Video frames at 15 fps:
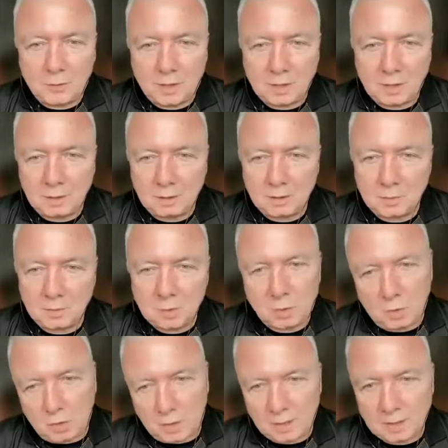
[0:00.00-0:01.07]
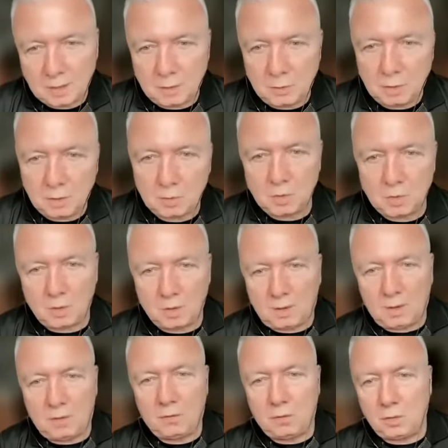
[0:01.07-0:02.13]
Yusuf arkadaşımız kurye sanıyorum. Çünkü
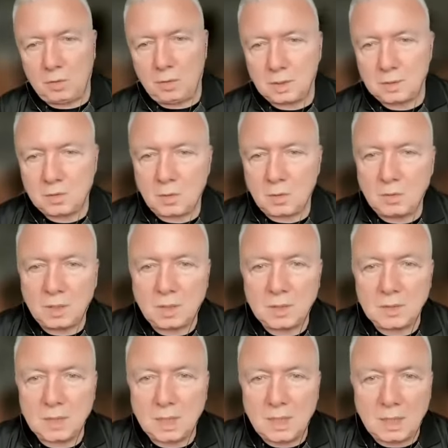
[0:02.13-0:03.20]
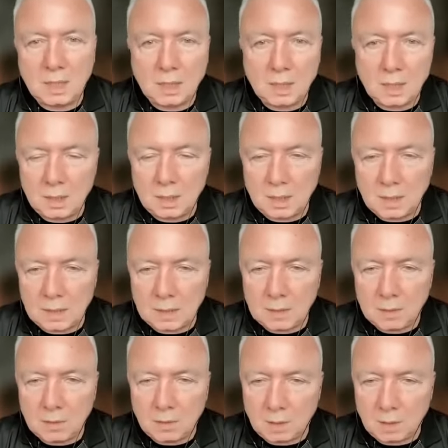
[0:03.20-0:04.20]
telefonuyla son derece ilgili.